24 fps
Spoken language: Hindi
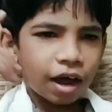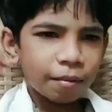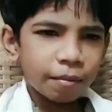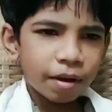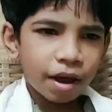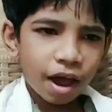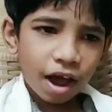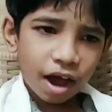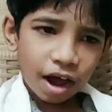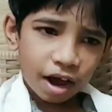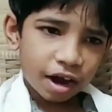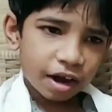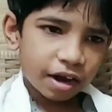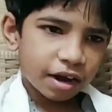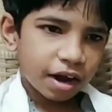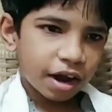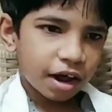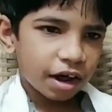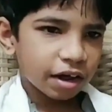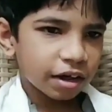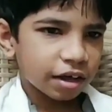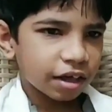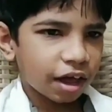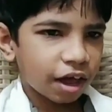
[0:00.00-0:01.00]
यार मैं आ
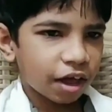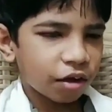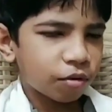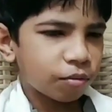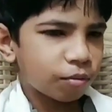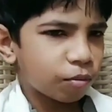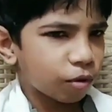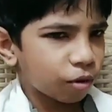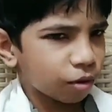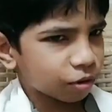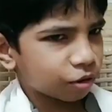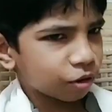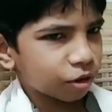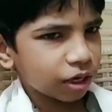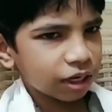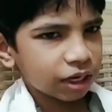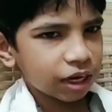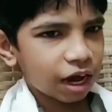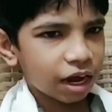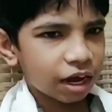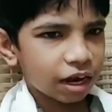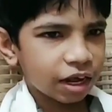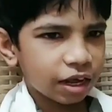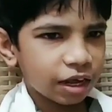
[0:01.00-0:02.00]
ना आके आया हूँ वो तो
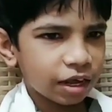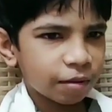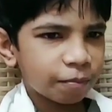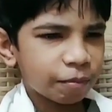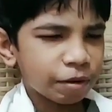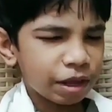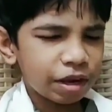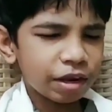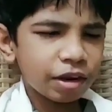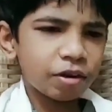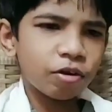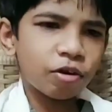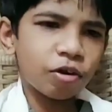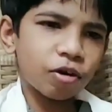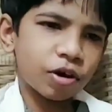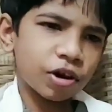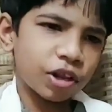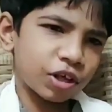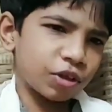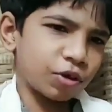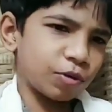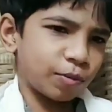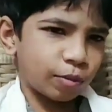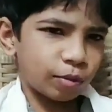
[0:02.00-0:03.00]
नहीं आ रही फिर
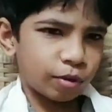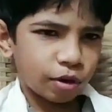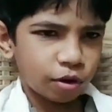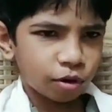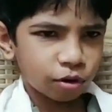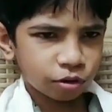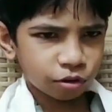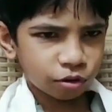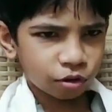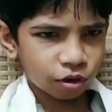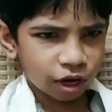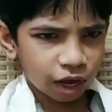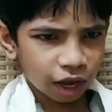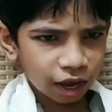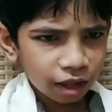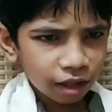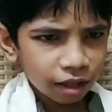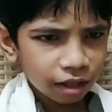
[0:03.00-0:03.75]
लोगों ने क्यों बेहोश होना